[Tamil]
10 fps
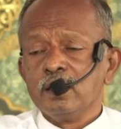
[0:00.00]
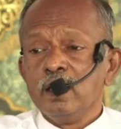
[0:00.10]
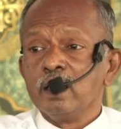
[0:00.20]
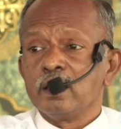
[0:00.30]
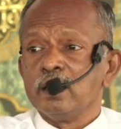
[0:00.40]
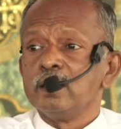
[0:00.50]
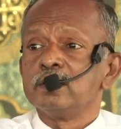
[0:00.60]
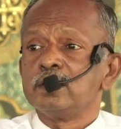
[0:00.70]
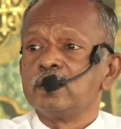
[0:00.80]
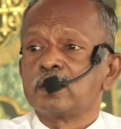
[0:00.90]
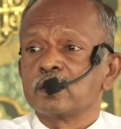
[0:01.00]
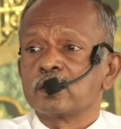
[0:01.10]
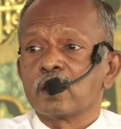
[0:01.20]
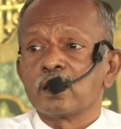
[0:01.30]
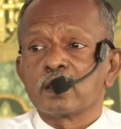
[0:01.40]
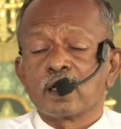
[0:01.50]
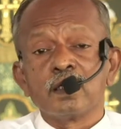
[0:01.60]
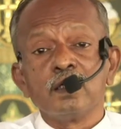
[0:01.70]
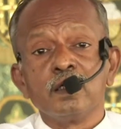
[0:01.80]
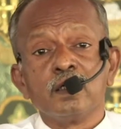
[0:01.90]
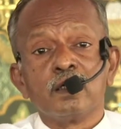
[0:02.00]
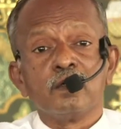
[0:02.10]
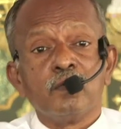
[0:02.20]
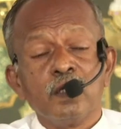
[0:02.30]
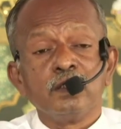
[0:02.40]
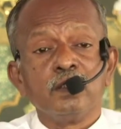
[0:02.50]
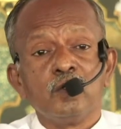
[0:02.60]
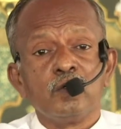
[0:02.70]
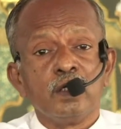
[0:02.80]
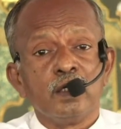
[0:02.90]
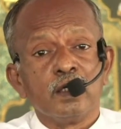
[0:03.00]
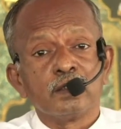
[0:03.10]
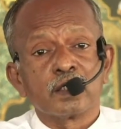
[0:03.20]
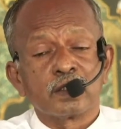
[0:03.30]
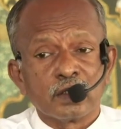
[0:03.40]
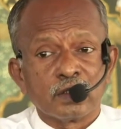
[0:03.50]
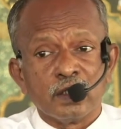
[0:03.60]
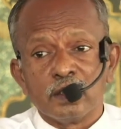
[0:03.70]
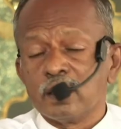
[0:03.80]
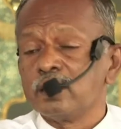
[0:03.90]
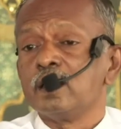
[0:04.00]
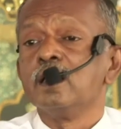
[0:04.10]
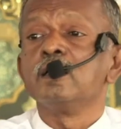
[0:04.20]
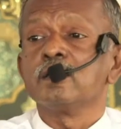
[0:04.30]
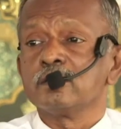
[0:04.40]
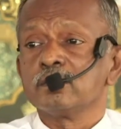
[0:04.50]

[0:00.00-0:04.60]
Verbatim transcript: இயற்கையின் சீற்றத்தால் கதறுகின்ற விலங்குகளுடைய சத்தத்தை கேட்டேன்